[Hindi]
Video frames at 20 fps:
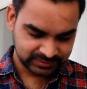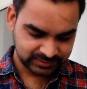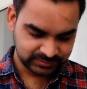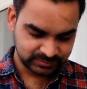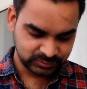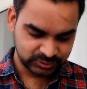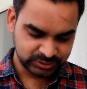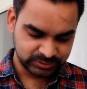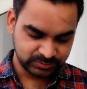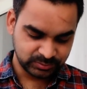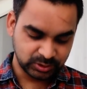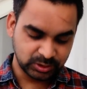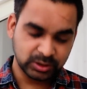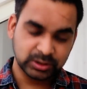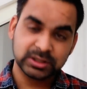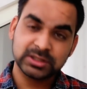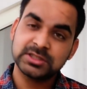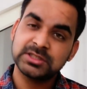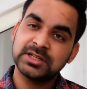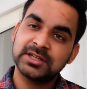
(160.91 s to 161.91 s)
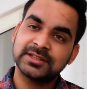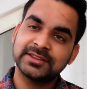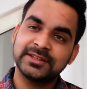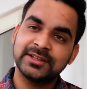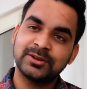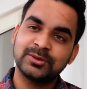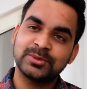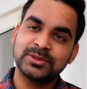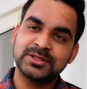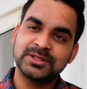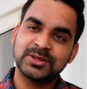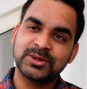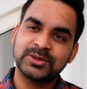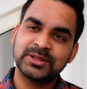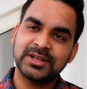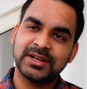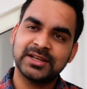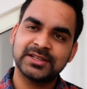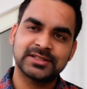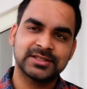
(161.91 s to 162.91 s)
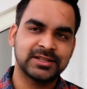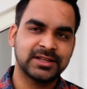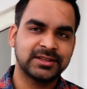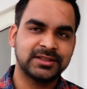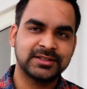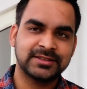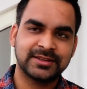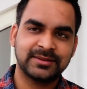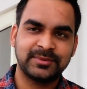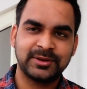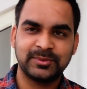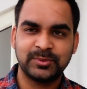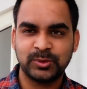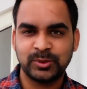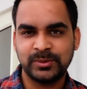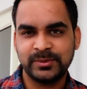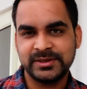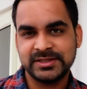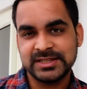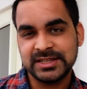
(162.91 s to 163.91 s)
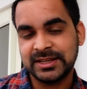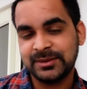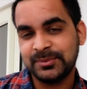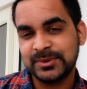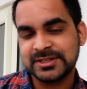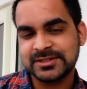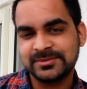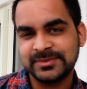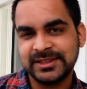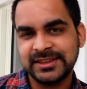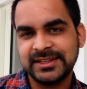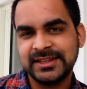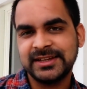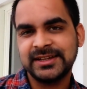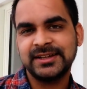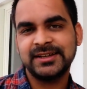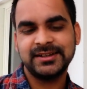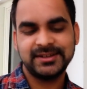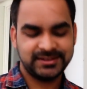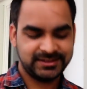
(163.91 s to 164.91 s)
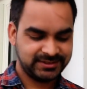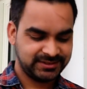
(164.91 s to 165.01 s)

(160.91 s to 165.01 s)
तो मुझे बहुत अच्छी लगती है उर्वशी रोतेला इसलिए अधिकतर मेरे मोबाइल में इसी ही पिक्स मिलते हैं